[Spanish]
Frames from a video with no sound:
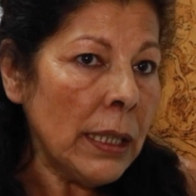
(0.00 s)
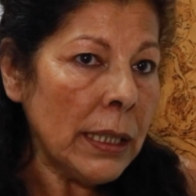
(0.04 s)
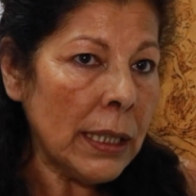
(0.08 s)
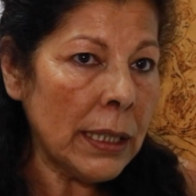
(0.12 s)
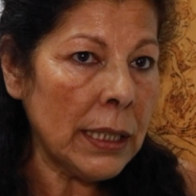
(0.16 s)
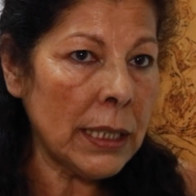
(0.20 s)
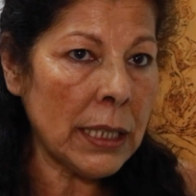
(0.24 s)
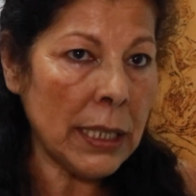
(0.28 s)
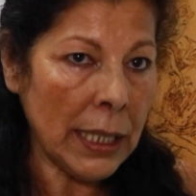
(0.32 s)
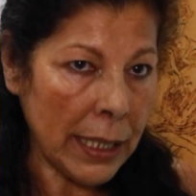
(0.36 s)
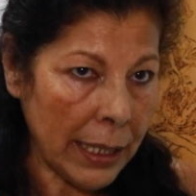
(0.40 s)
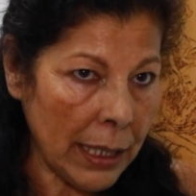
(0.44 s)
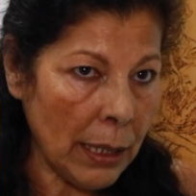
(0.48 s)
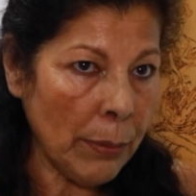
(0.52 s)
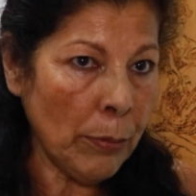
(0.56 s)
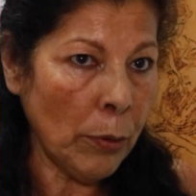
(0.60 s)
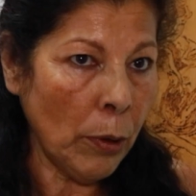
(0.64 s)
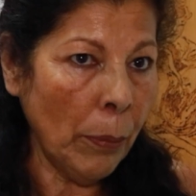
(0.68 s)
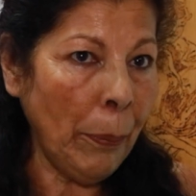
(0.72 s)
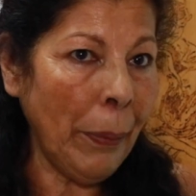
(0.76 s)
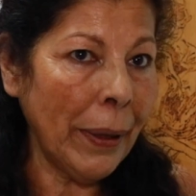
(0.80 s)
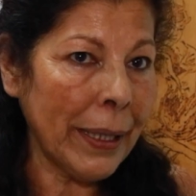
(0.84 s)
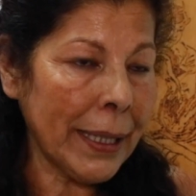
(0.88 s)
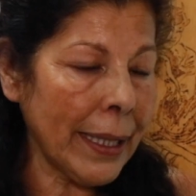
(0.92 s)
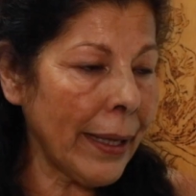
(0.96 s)
y
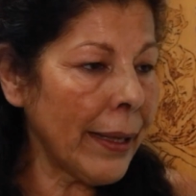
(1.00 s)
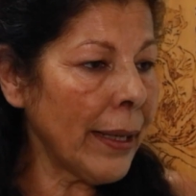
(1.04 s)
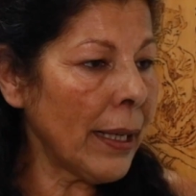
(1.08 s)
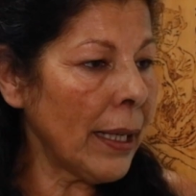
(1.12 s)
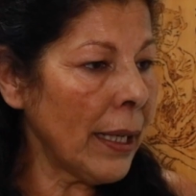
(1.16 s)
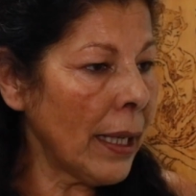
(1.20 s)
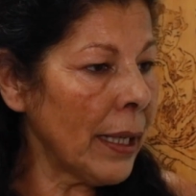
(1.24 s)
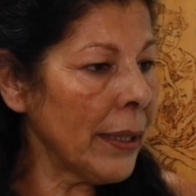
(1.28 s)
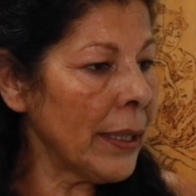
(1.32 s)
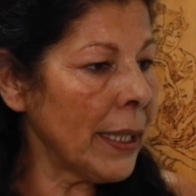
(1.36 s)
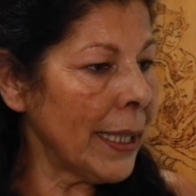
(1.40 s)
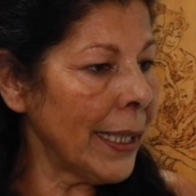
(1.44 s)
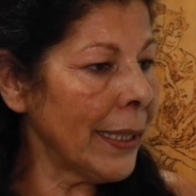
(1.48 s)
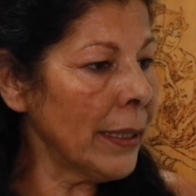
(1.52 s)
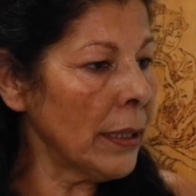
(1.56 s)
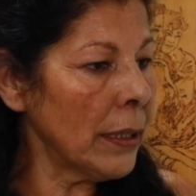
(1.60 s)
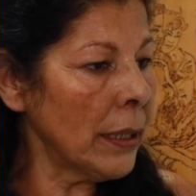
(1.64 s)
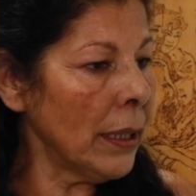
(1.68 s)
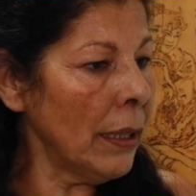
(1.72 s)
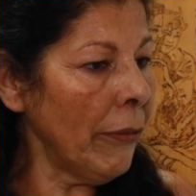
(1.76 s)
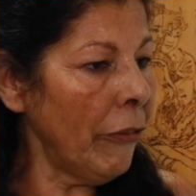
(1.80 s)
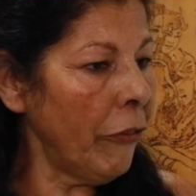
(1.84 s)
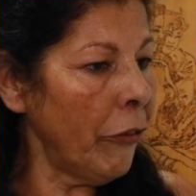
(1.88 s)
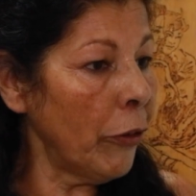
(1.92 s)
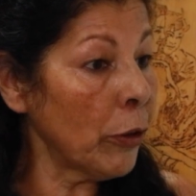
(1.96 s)
seguimos para
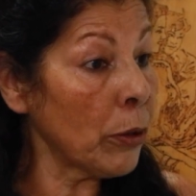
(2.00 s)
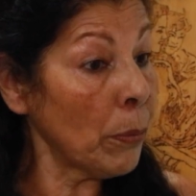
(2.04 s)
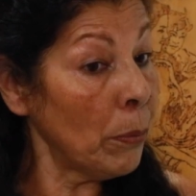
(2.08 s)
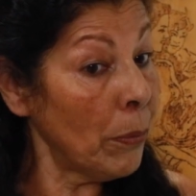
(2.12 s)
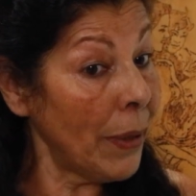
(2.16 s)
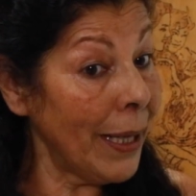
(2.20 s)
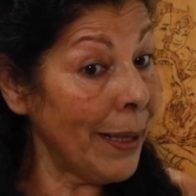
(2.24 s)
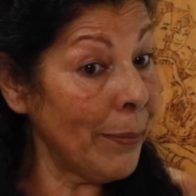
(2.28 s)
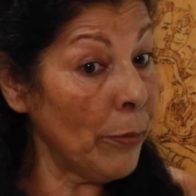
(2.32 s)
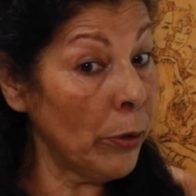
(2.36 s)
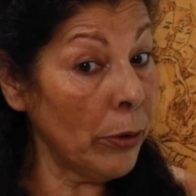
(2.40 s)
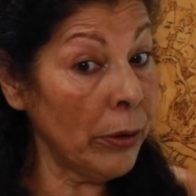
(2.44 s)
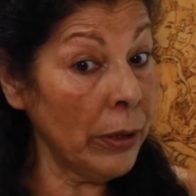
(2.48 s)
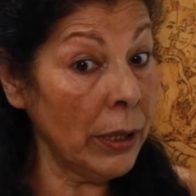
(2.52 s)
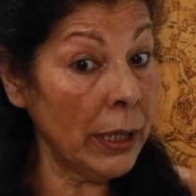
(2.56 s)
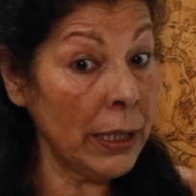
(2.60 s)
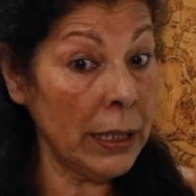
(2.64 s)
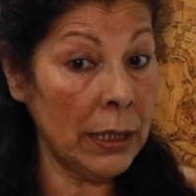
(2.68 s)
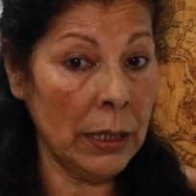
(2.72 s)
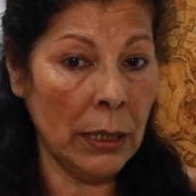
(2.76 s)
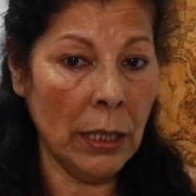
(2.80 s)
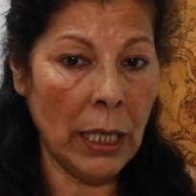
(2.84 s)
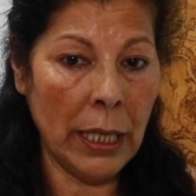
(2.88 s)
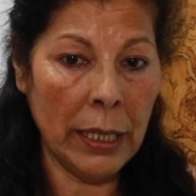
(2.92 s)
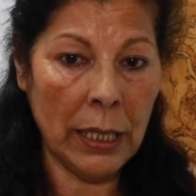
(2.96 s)
adelante, formamos
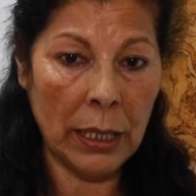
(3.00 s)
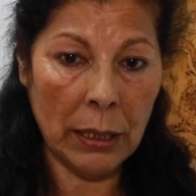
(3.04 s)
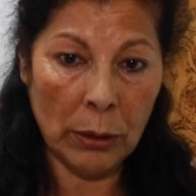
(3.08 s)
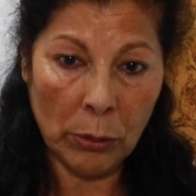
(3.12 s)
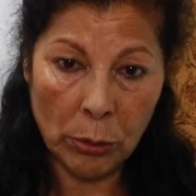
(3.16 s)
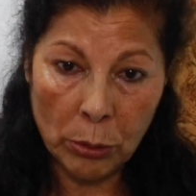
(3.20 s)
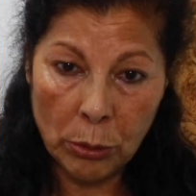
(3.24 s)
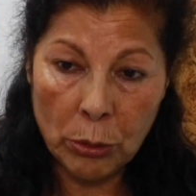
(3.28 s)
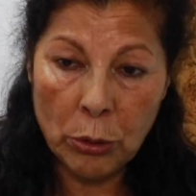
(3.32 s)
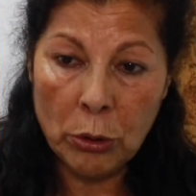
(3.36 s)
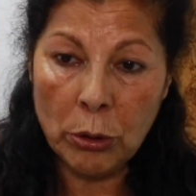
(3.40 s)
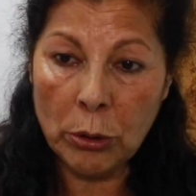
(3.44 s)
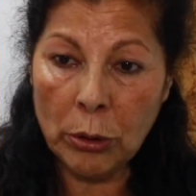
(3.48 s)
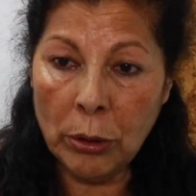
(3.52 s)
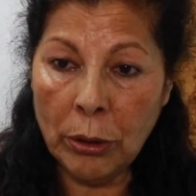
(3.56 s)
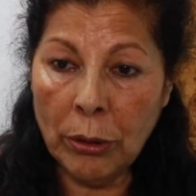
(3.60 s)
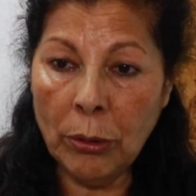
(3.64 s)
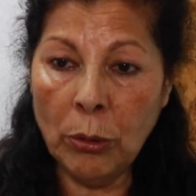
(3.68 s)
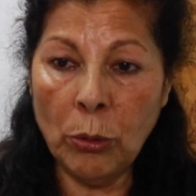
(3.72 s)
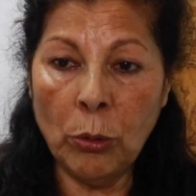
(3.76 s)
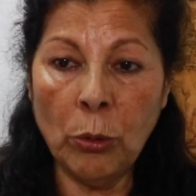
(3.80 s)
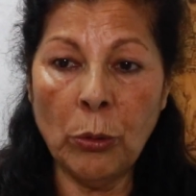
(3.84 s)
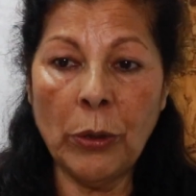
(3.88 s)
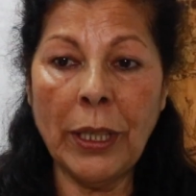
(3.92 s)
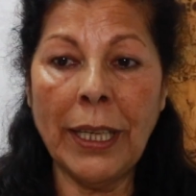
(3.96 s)
incluso
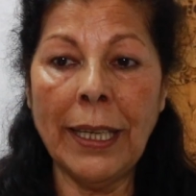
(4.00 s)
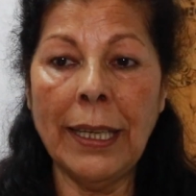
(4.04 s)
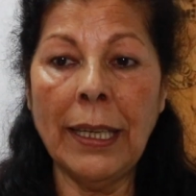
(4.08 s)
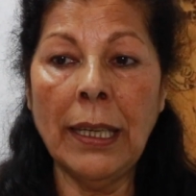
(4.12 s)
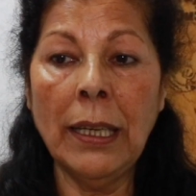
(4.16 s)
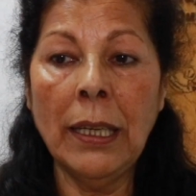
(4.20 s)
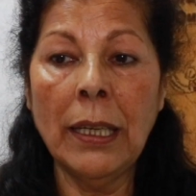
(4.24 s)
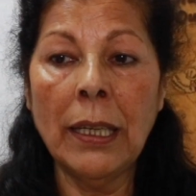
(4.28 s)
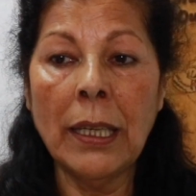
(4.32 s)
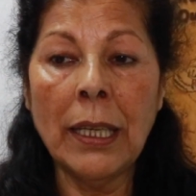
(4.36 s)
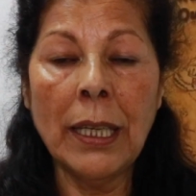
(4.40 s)
una